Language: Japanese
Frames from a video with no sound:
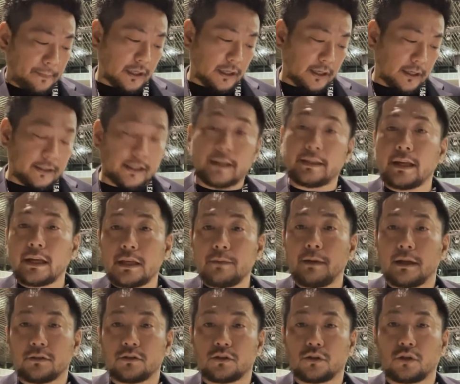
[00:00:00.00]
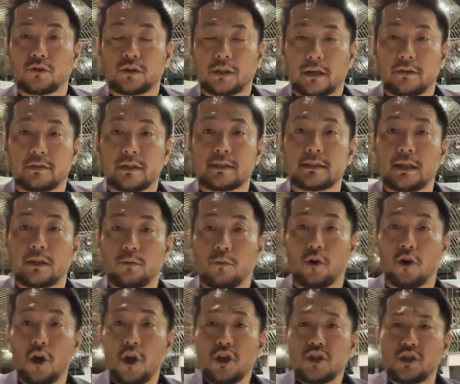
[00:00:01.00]
えー、ななリバウンド取ってるんですけど
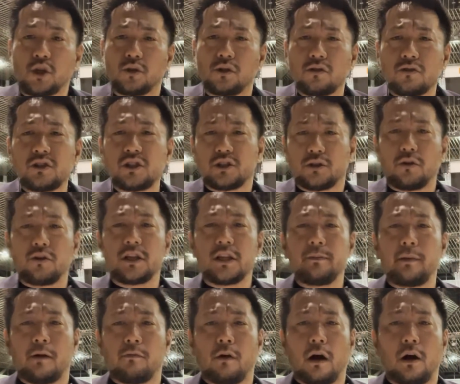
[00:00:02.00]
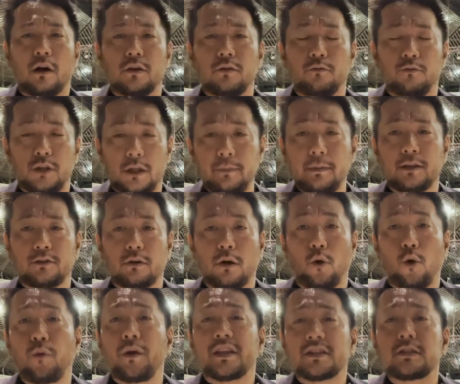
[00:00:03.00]
も、そのうちよんリバウンドは、リバウンドは
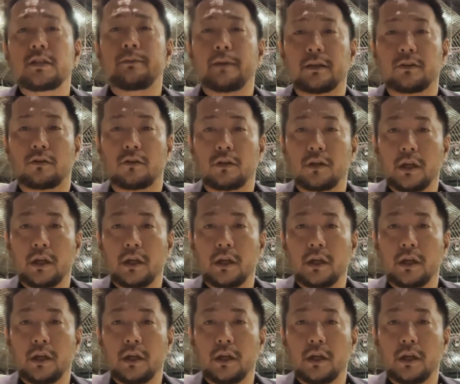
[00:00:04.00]
オフェンスリバウンド、